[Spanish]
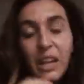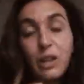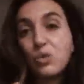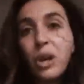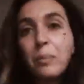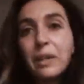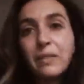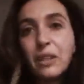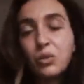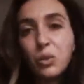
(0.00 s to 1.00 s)

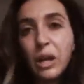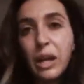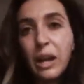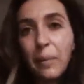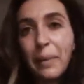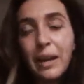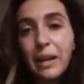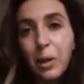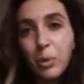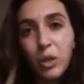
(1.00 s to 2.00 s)
casualmente surge la
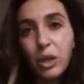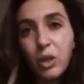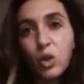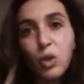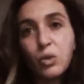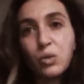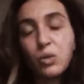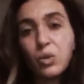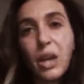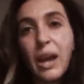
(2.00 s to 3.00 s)
marca, porque yo
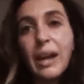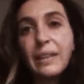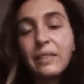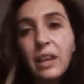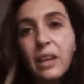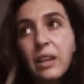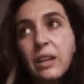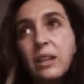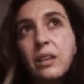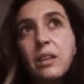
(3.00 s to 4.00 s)
estudié arte
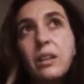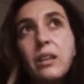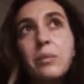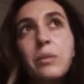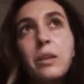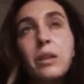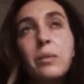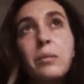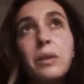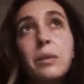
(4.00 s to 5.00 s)
y, mi,
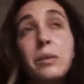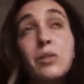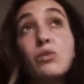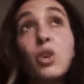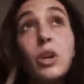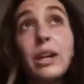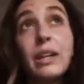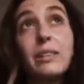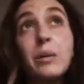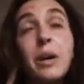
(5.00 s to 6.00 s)
visión
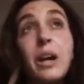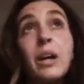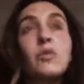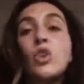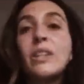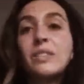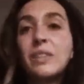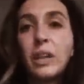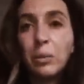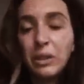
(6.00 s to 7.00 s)
creativa no
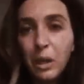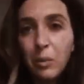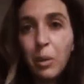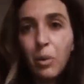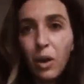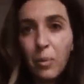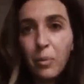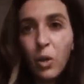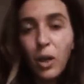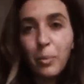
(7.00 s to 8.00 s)
necesariamente iba por la
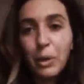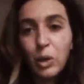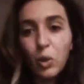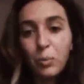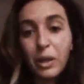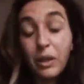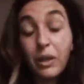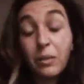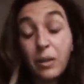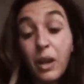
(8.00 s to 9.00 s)
moda, pero me
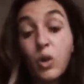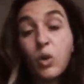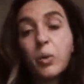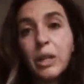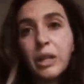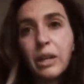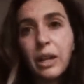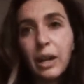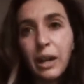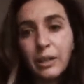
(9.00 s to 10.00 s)
descubrí
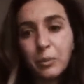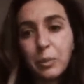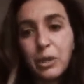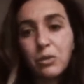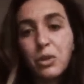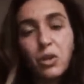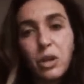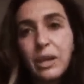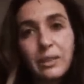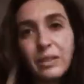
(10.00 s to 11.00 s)
que la expresión
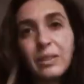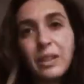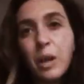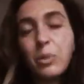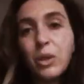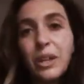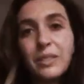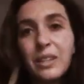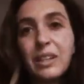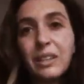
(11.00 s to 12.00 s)
artística podía ser a